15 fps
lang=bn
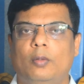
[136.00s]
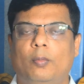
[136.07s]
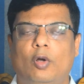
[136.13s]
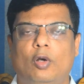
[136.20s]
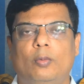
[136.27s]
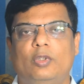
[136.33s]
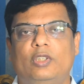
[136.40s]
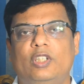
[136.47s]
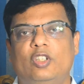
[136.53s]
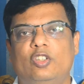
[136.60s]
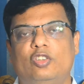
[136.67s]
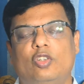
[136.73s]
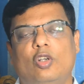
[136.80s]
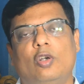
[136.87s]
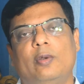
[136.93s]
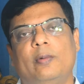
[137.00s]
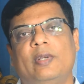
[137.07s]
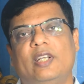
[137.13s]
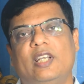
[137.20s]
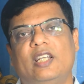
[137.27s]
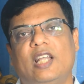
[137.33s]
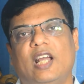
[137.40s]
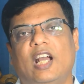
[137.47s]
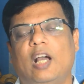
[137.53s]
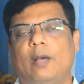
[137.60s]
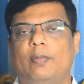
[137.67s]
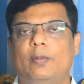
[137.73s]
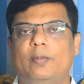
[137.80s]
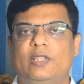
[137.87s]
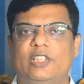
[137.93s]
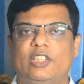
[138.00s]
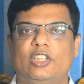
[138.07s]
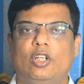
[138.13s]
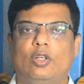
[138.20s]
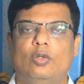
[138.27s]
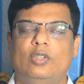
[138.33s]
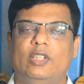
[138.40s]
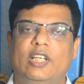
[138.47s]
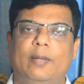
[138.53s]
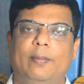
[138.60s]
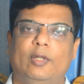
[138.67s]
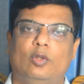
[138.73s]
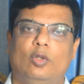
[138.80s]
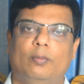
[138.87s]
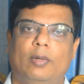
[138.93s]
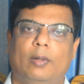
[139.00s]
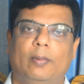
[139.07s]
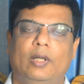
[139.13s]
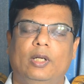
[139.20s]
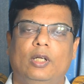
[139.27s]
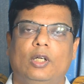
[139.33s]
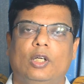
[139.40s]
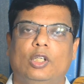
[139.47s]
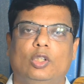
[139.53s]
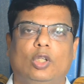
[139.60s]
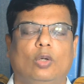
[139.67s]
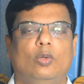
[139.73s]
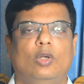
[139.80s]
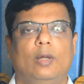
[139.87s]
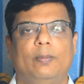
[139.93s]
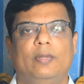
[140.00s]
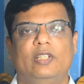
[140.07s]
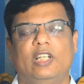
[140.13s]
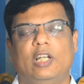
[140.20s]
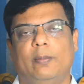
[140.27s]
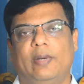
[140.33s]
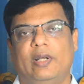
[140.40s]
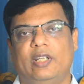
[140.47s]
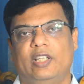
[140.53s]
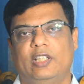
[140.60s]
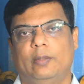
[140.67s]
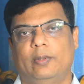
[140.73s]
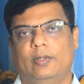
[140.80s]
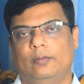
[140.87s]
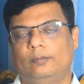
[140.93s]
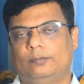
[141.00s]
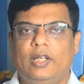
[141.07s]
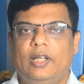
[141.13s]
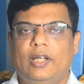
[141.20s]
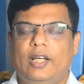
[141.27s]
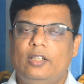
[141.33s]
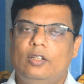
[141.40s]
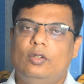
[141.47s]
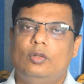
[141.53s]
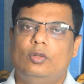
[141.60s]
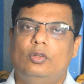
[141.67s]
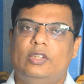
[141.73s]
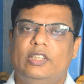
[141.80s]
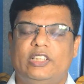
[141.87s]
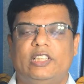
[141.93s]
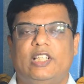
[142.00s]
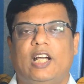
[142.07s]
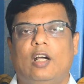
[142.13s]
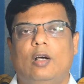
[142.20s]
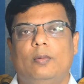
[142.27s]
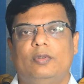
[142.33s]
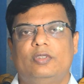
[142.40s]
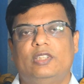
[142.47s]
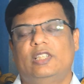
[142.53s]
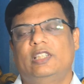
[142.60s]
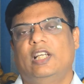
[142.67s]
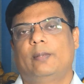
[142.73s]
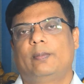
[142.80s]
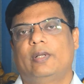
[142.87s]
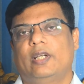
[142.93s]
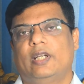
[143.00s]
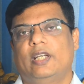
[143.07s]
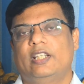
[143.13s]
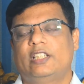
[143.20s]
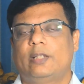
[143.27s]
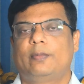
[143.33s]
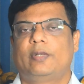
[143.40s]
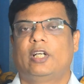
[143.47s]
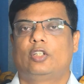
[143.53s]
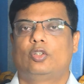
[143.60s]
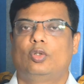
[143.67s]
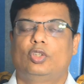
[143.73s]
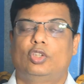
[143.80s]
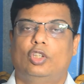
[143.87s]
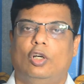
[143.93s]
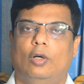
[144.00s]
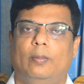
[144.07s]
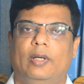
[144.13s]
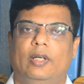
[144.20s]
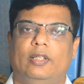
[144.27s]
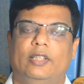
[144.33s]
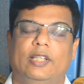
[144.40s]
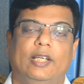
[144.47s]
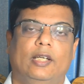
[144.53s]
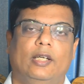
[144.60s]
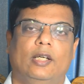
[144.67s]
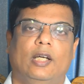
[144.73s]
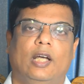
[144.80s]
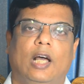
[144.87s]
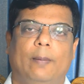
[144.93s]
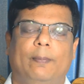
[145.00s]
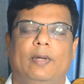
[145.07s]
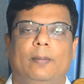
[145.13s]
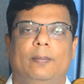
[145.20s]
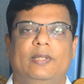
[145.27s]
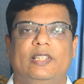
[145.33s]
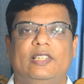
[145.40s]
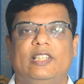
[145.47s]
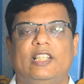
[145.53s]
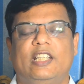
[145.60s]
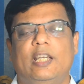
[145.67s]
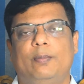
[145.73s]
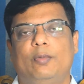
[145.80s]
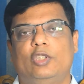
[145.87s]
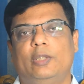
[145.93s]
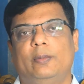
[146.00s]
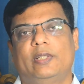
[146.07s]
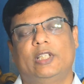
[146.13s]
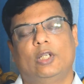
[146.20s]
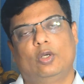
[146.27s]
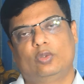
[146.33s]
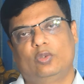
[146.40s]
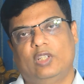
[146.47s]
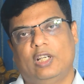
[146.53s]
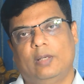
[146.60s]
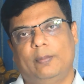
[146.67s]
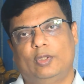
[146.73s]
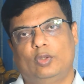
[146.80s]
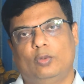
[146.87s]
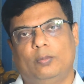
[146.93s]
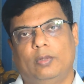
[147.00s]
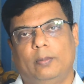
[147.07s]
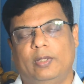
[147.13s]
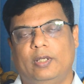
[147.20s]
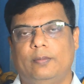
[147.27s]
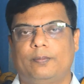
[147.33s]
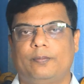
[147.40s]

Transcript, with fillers: পরবর্তী ইনস্টলমেন্টের টাকা আপনি বিদেশে যখন গিয়ে বেতন পাবেন তখন আপনি সেটা পাঠিয়ে দেবেন এজন্য দেশে থাকা অবস্থাতে আপনাকে হিসাব নিকাশ করতে হবে যে আপনি বিদেশে গিয়ে প্রতি মাসে কত টাকা বেতন পাবেন